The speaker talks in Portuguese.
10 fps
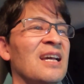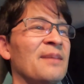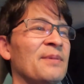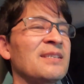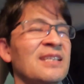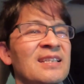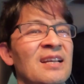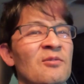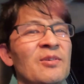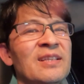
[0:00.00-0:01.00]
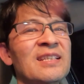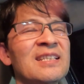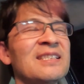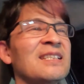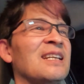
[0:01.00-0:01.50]
Era para aceitar a corrida e
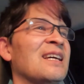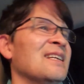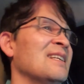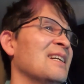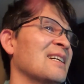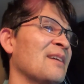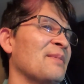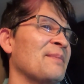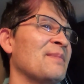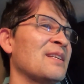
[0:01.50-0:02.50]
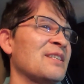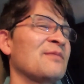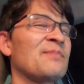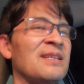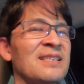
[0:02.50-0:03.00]
cancelar acabei
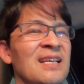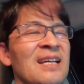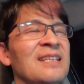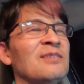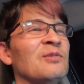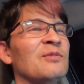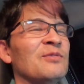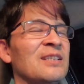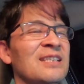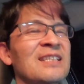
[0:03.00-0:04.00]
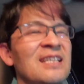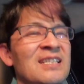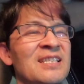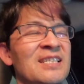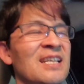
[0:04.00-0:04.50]
deixando passar e quando fui
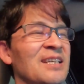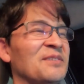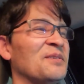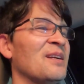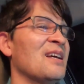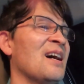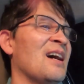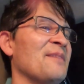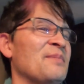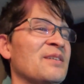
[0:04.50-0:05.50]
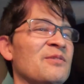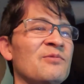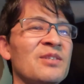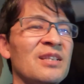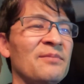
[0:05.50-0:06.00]
aceitar já tinha ido. Aí perdi
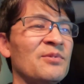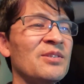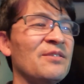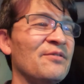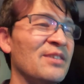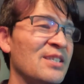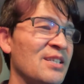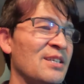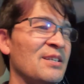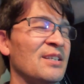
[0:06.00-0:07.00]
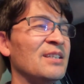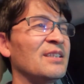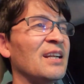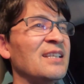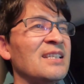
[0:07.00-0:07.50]
um dinâmico de
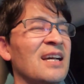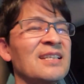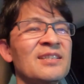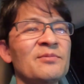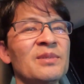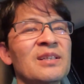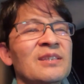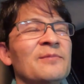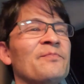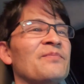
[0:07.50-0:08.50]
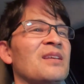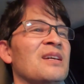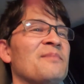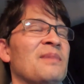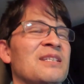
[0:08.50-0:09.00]
23 reais, se não me engano,
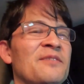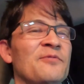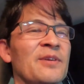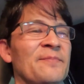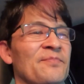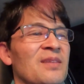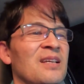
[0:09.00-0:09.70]
mas já foi.